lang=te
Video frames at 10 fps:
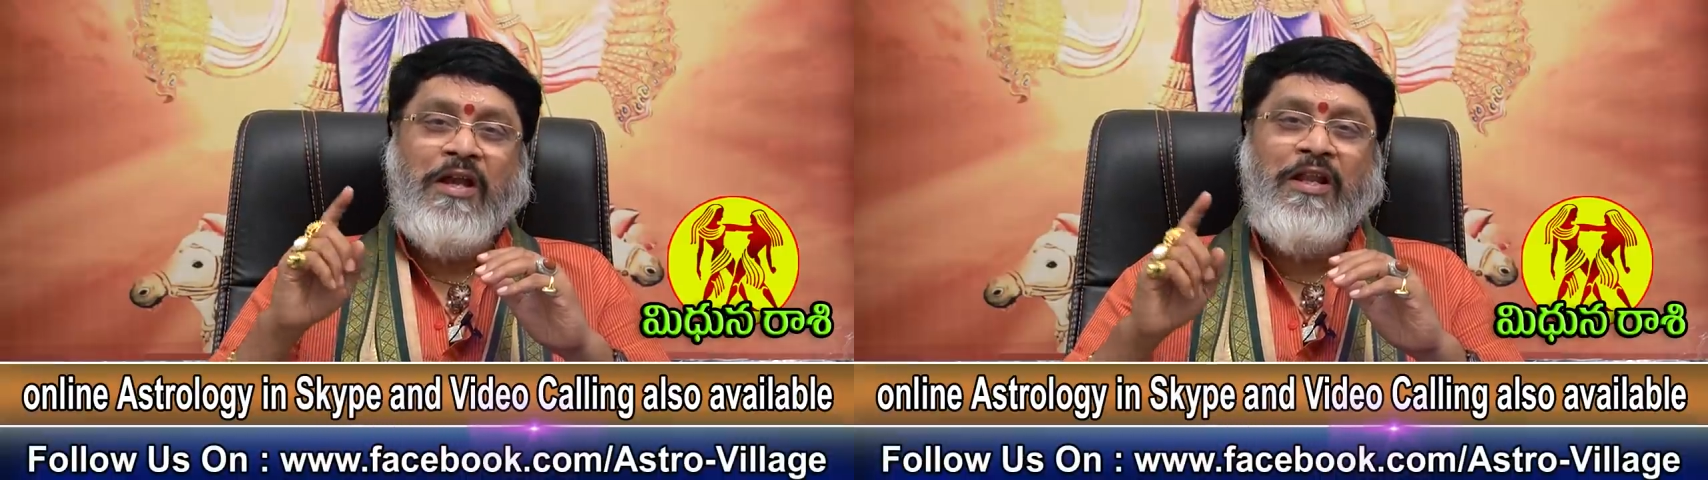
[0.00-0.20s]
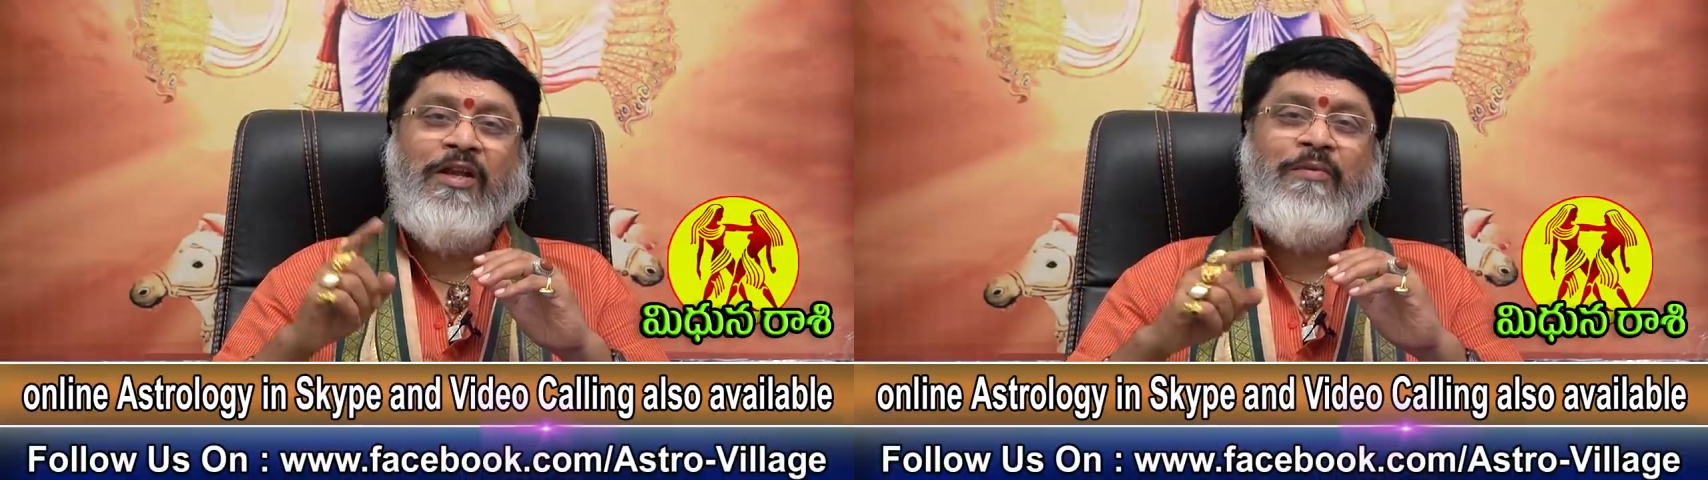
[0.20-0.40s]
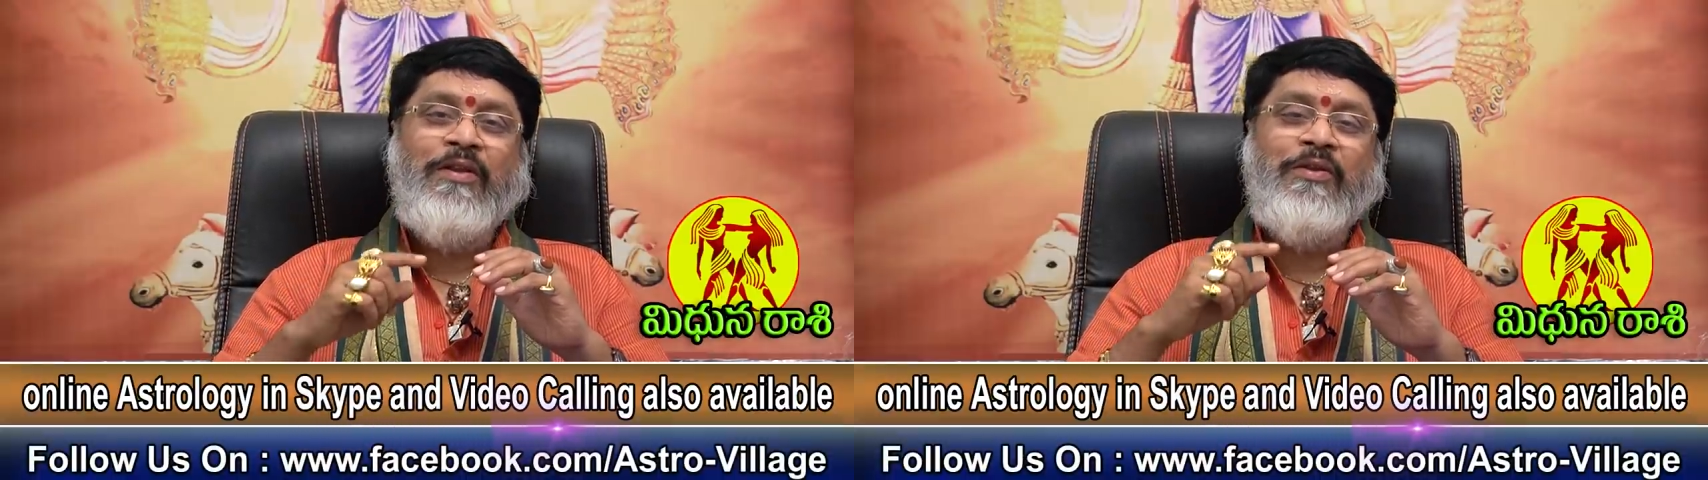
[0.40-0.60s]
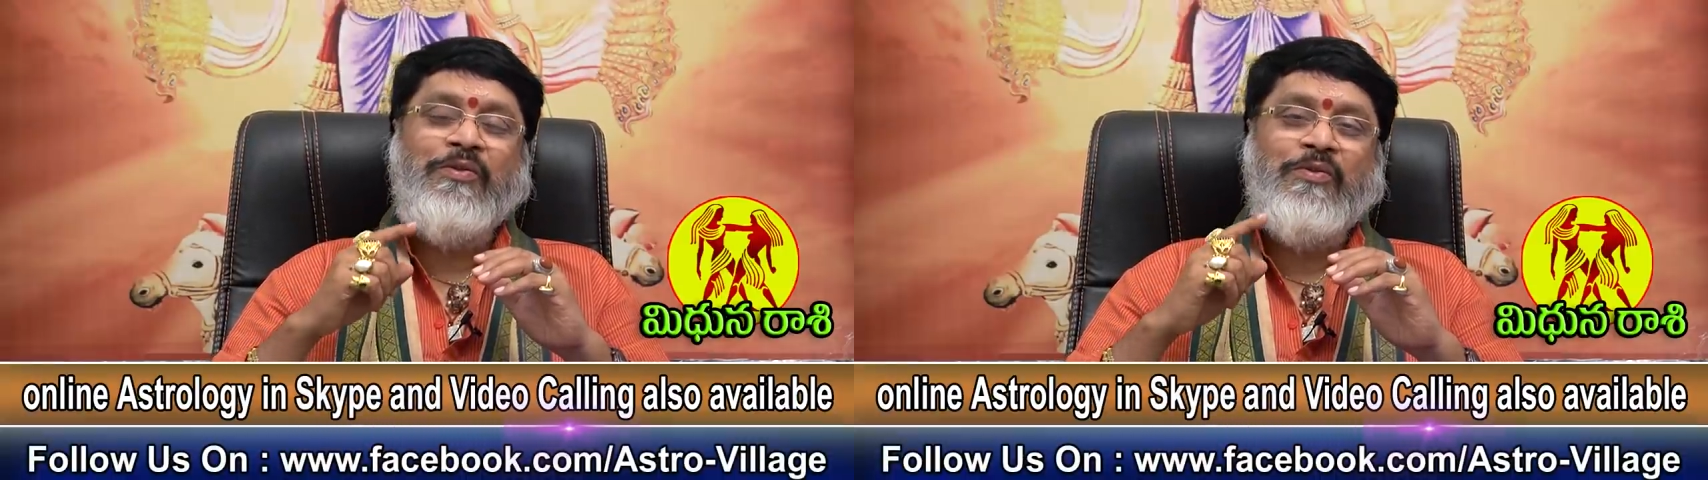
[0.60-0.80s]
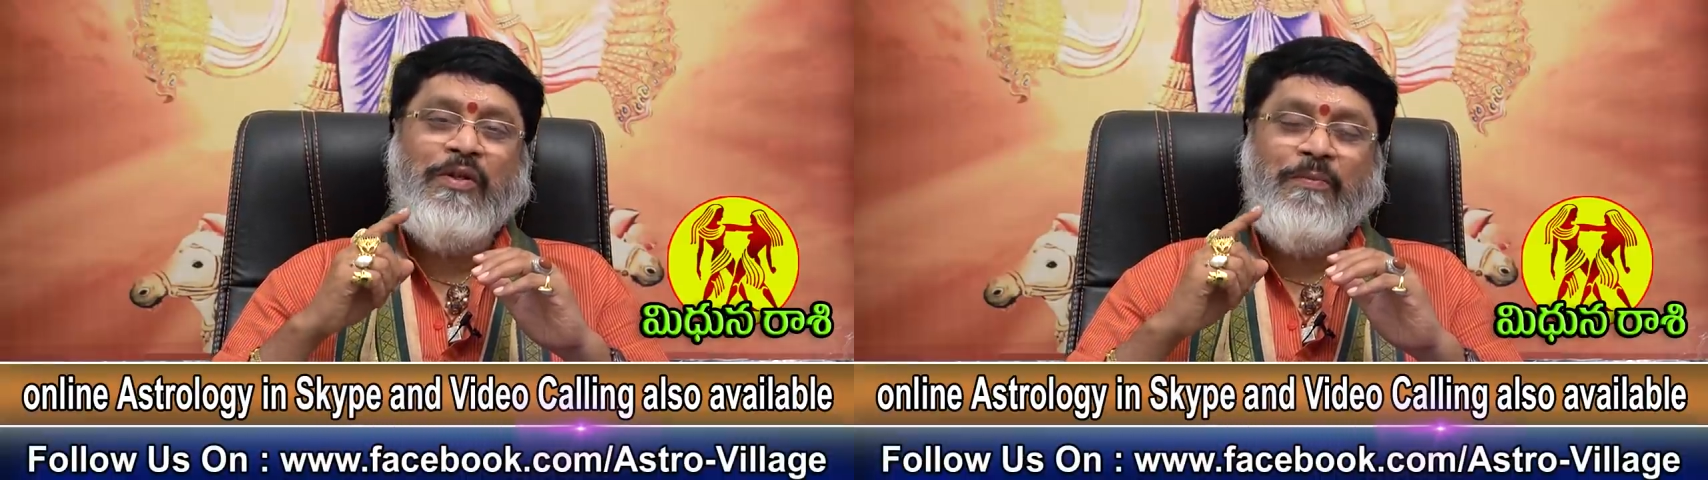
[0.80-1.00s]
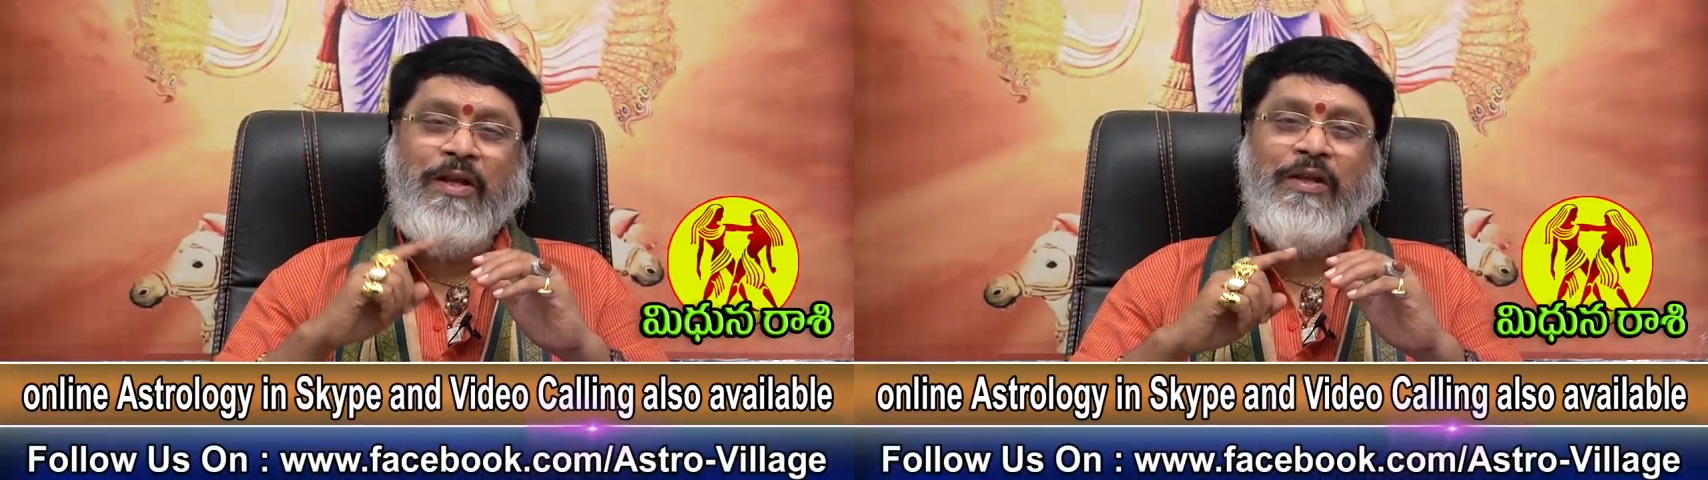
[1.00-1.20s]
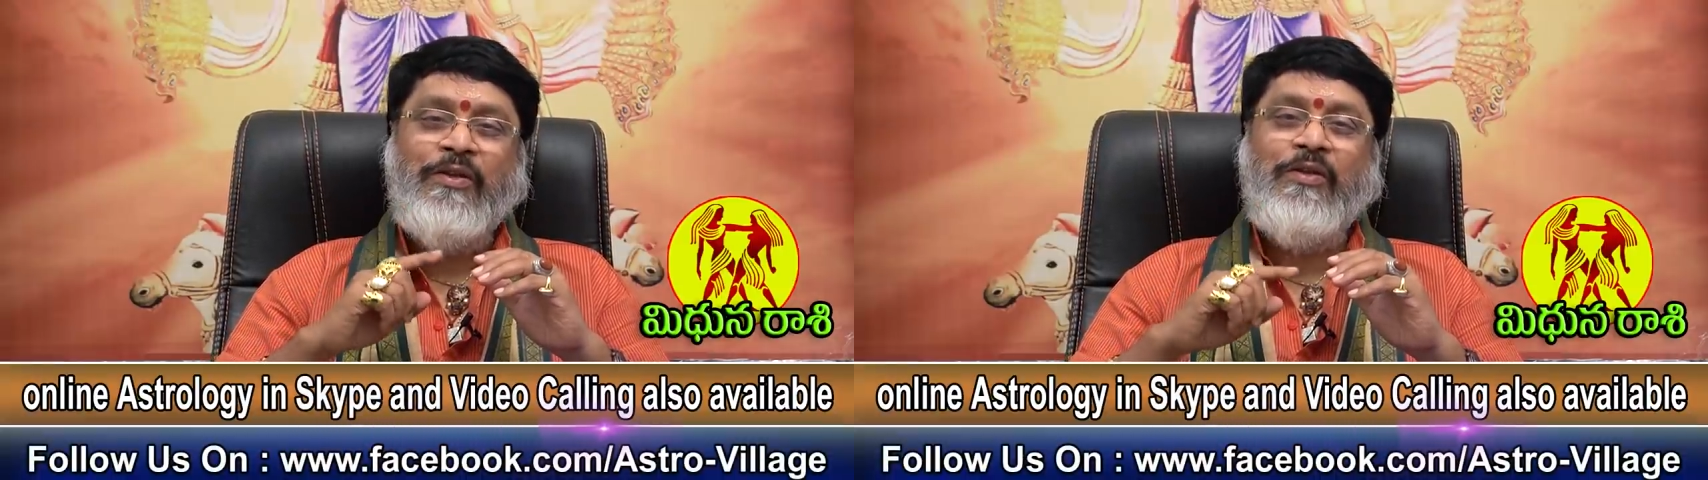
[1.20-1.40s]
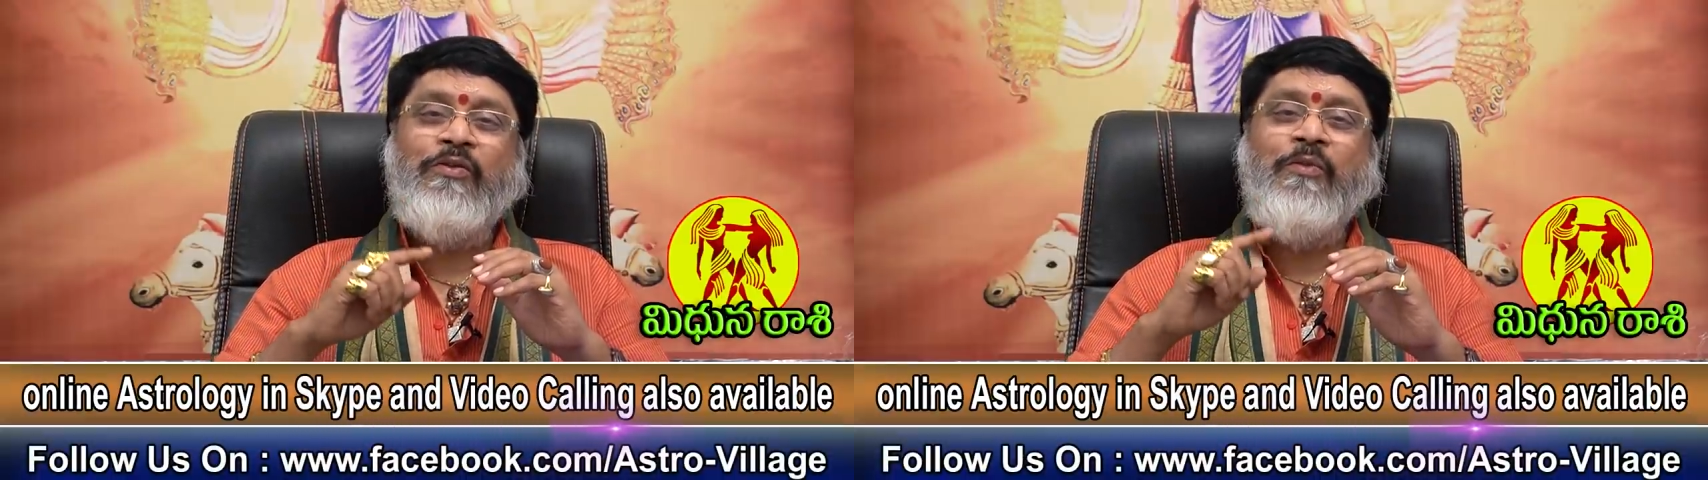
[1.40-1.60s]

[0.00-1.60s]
అలాగే మనం తీసుకుంటే భాగ్యం